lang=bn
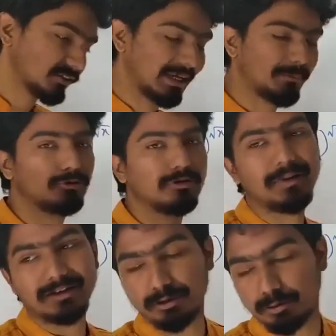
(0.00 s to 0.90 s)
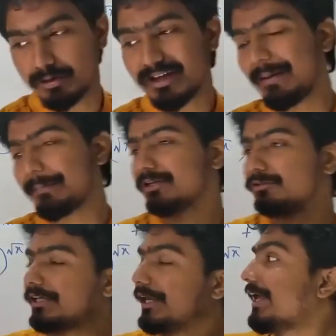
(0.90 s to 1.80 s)
আসলে তেমন কোনো পার্থক্য নাই আমরা
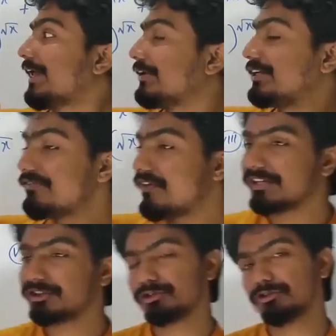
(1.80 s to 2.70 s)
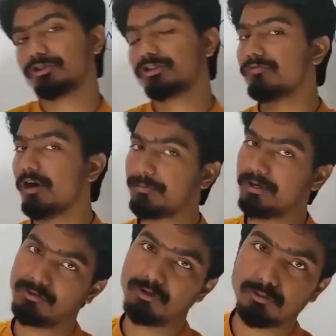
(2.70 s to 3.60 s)
যদি ডিফারেন্সিয়েশনের যদি
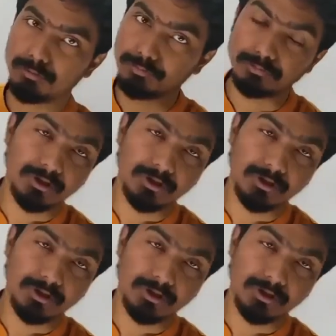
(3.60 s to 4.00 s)
ফর্মুলাগুলো খুব